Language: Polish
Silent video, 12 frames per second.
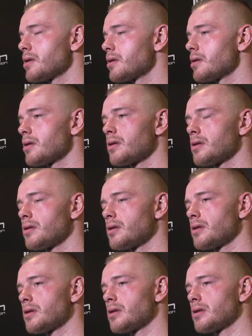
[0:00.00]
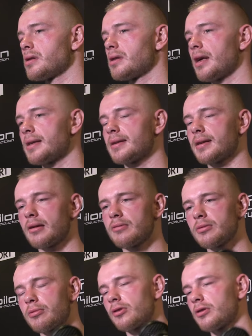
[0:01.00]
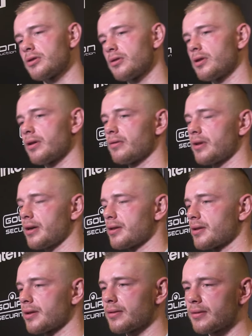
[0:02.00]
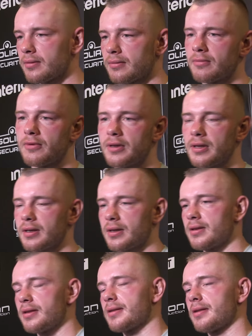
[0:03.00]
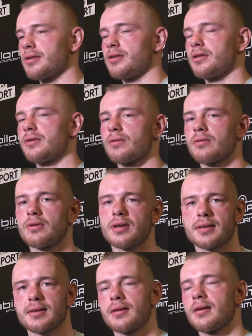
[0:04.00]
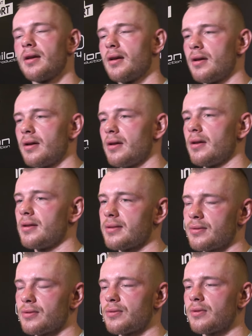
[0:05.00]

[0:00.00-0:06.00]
byłeś górą w końcówce. Ja starałem się podchodzić do tego tak, że, bo jednak ten dystans 10 rund jest, jest dość